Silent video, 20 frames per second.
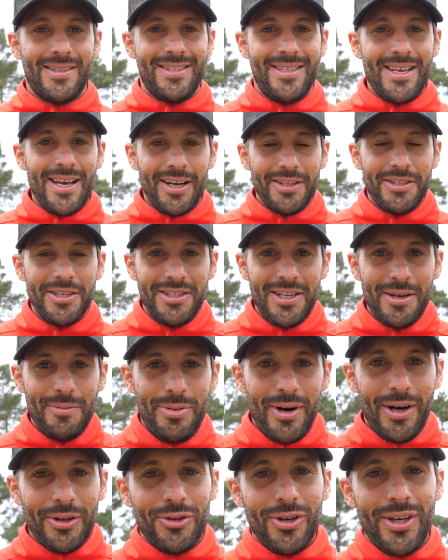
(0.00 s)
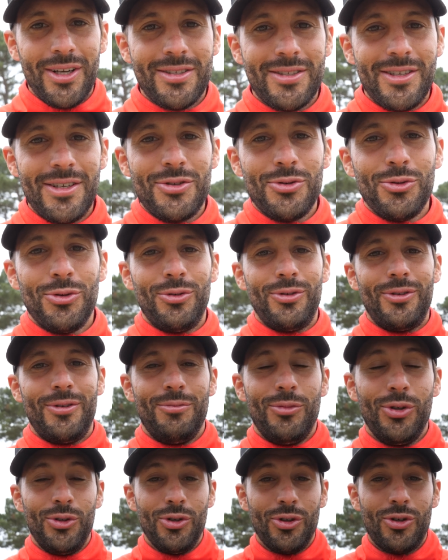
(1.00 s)
dernier départ de la saison
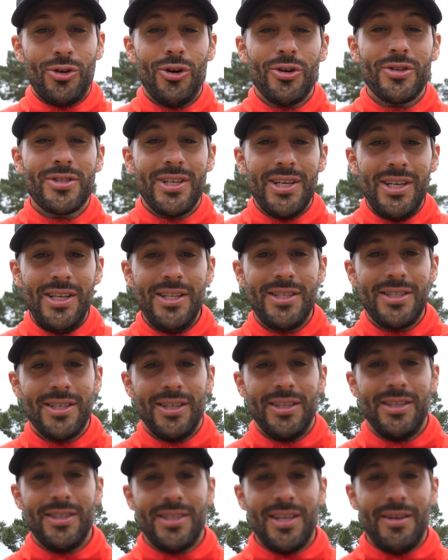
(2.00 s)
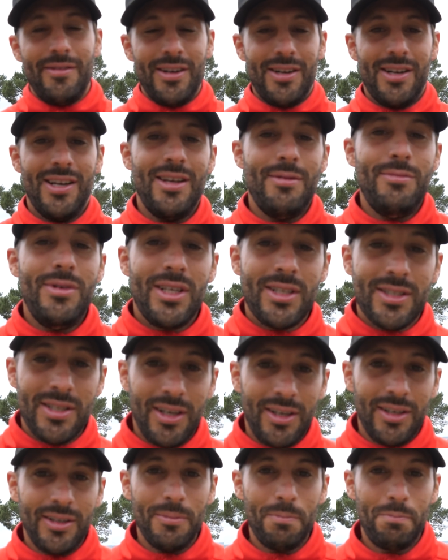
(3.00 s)
motocross élite ça va être les nx
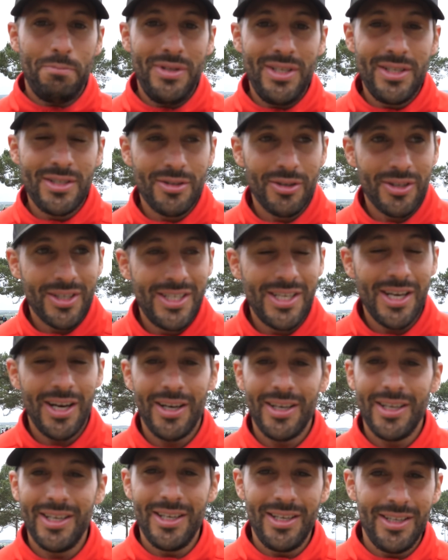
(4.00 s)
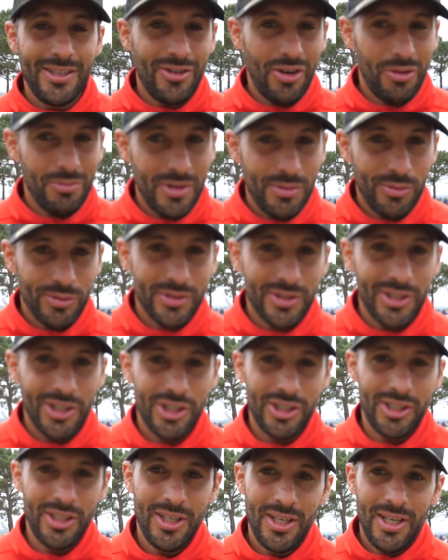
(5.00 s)
1 piste qui a énormément
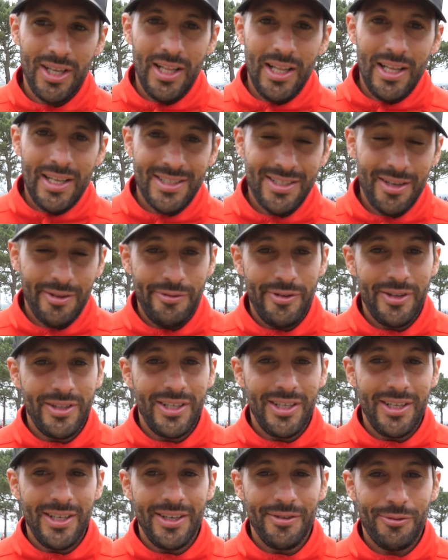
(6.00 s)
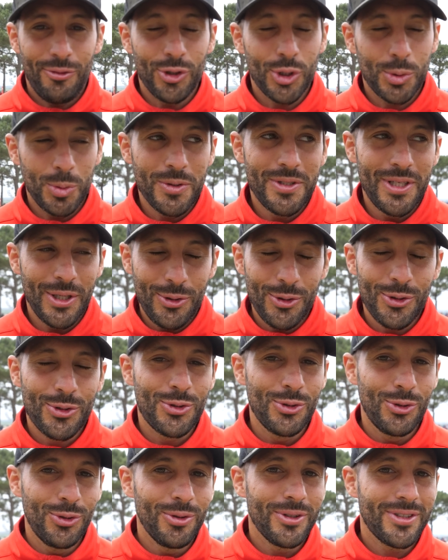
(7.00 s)
séché ça fait des franchement c'est
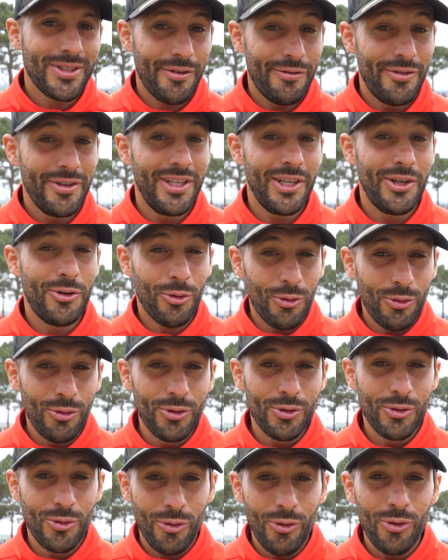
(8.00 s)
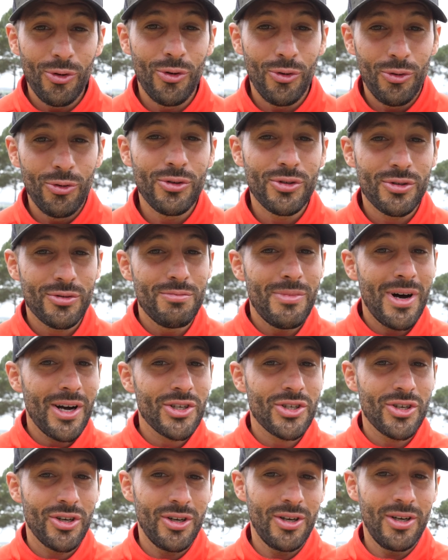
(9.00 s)
costaud ça fait des gros gros grosses
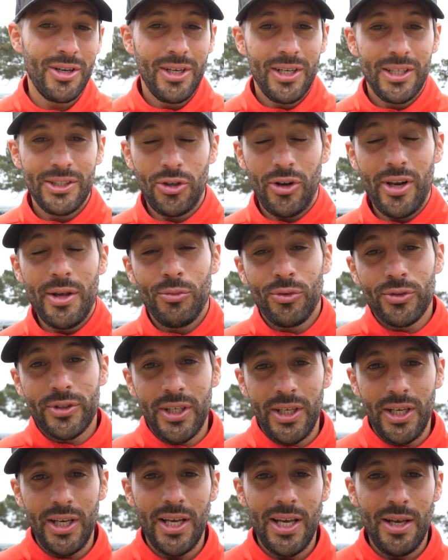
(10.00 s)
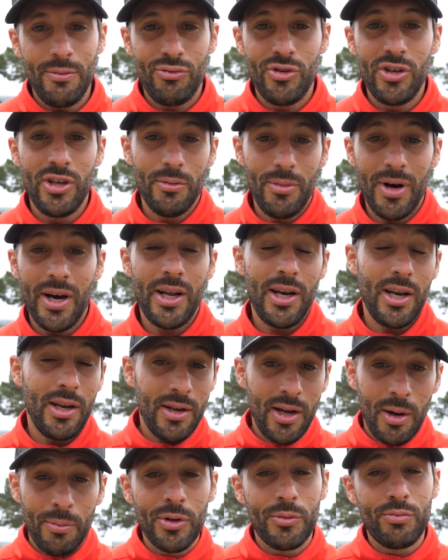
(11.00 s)
marches euh, dans les montées et puis euh, bah,
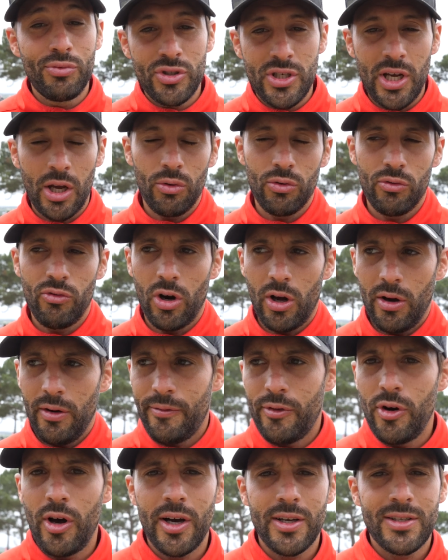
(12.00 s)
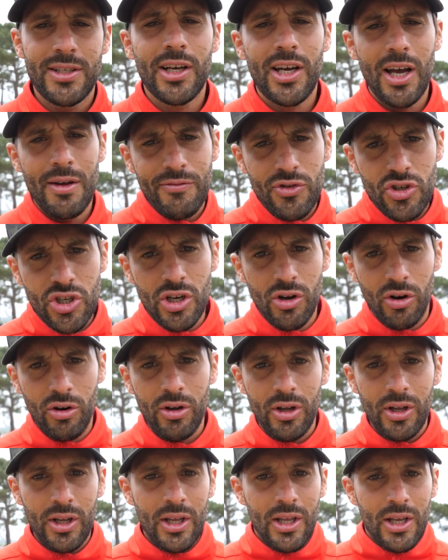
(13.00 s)
un peu de poussière donc voilà il va rester quand même
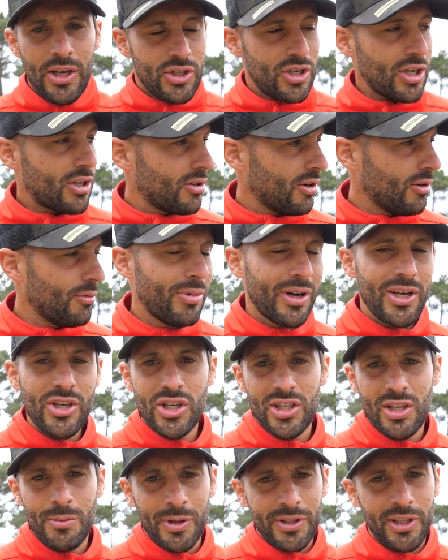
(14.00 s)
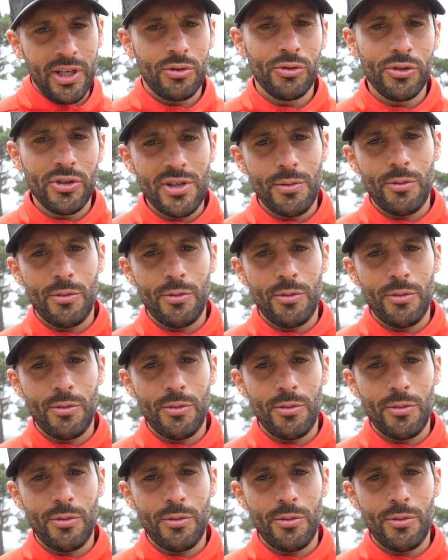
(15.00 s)
vigilant je sais que Brice n'était pas très content de